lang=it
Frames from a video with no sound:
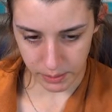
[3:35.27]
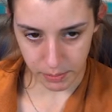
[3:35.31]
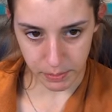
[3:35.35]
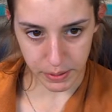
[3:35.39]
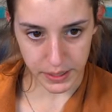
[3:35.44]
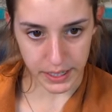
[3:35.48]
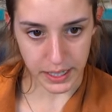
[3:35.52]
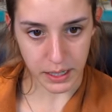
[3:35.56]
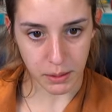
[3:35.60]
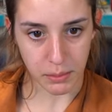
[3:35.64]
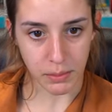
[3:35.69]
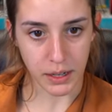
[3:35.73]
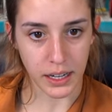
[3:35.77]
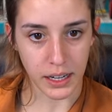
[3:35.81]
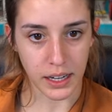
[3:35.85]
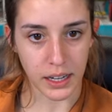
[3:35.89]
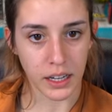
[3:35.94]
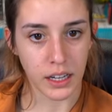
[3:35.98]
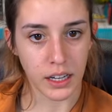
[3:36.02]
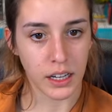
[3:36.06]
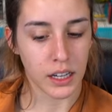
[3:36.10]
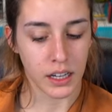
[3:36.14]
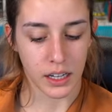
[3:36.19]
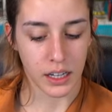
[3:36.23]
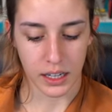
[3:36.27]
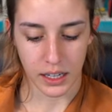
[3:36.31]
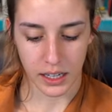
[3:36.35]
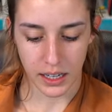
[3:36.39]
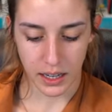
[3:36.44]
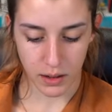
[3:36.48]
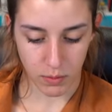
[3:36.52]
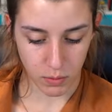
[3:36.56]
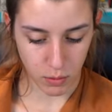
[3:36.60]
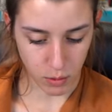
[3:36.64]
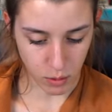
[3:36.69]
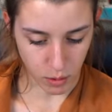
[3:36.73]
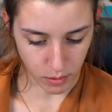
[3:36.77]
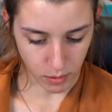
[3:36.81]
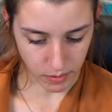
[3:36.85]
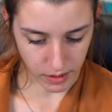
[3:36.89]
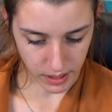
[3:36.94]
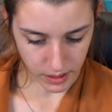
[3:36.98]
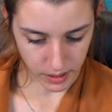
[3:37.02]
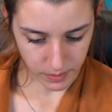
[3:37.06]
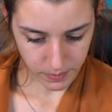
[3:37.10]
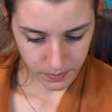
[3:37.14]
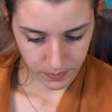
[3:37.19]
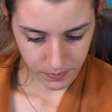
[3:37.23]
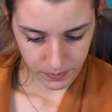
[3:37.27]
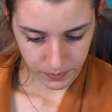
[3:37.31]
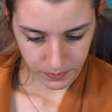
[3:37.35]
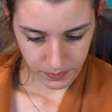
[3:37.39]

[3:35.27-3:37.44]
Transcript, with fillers: prima le uova.